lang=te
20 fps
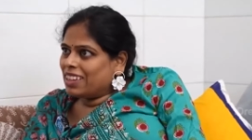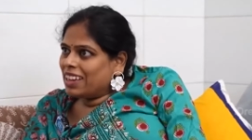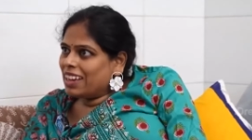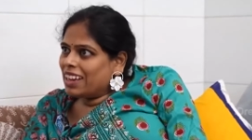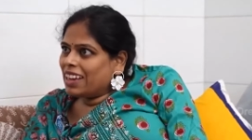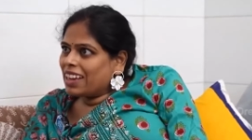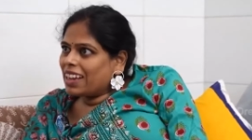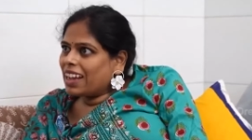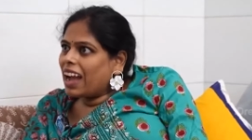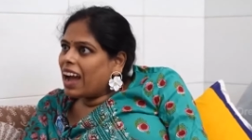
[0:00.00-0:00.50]

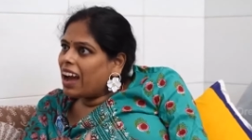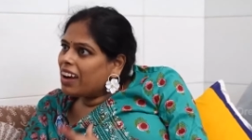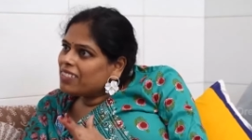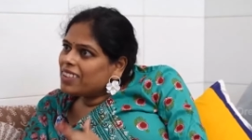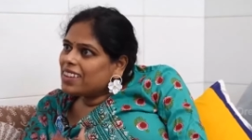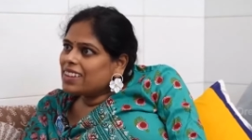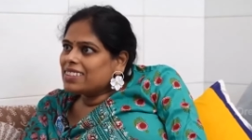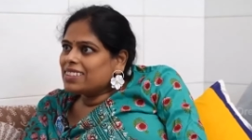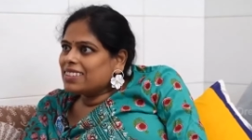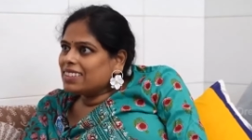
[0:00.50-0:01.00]
ఎస్
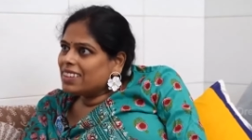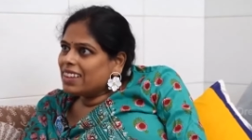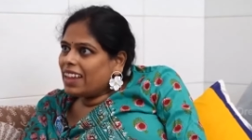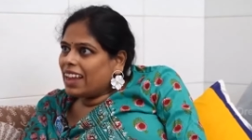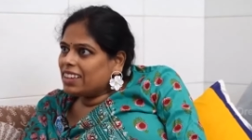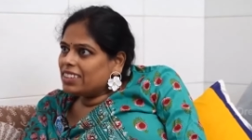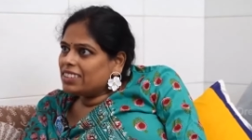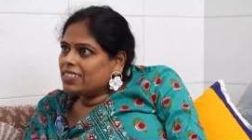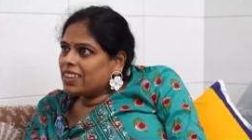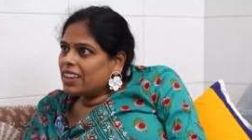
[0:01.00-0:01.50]
కావాల్సింది
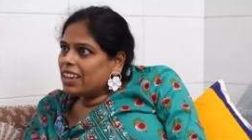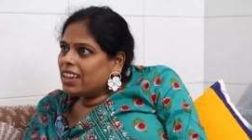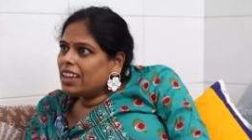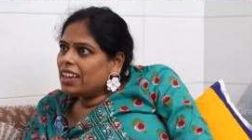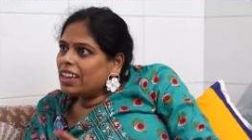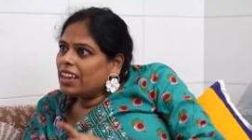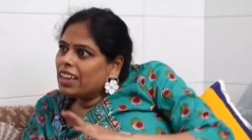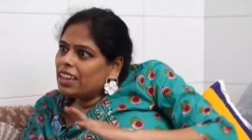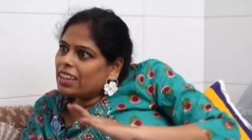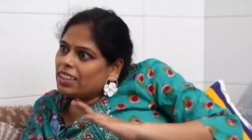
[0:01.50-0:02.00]

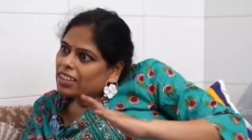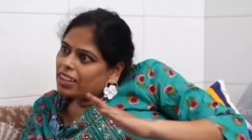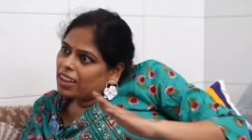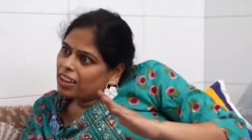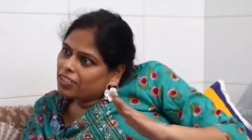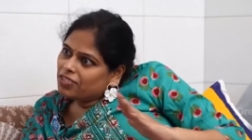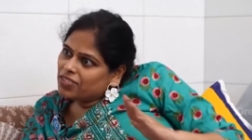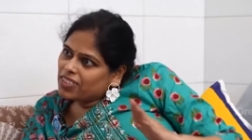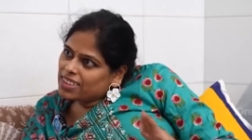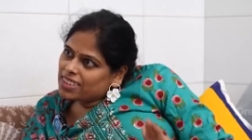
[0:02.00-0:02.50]
యాక్చువల్లీ
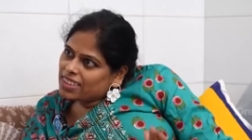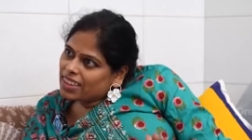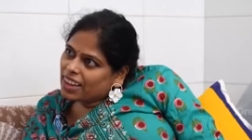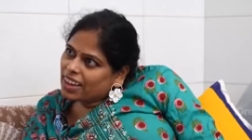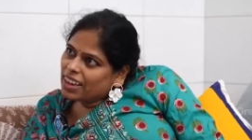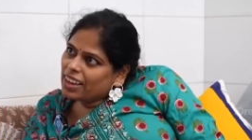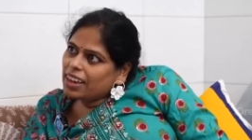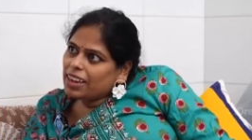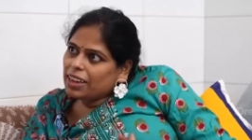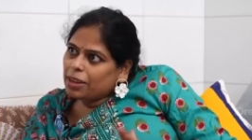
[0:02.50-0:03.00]
తను
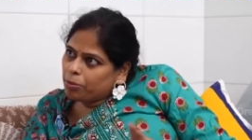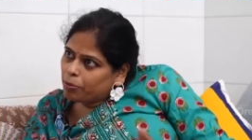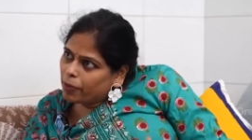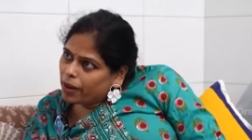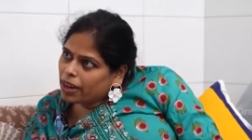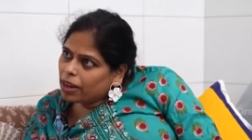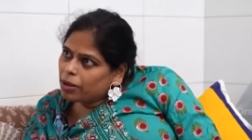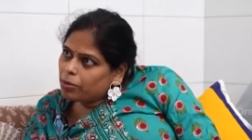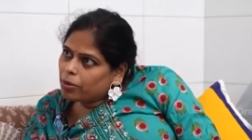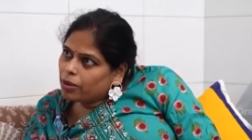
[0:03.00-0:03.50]
ఫిజికల్గా
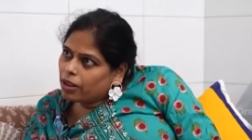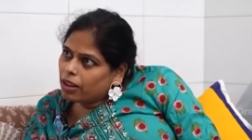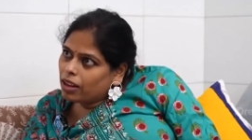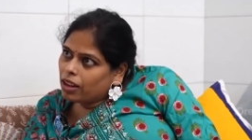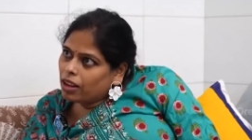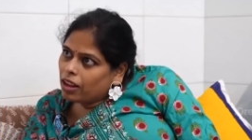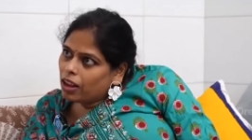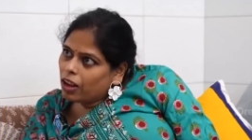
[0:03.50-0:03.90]
డిపెండబుల్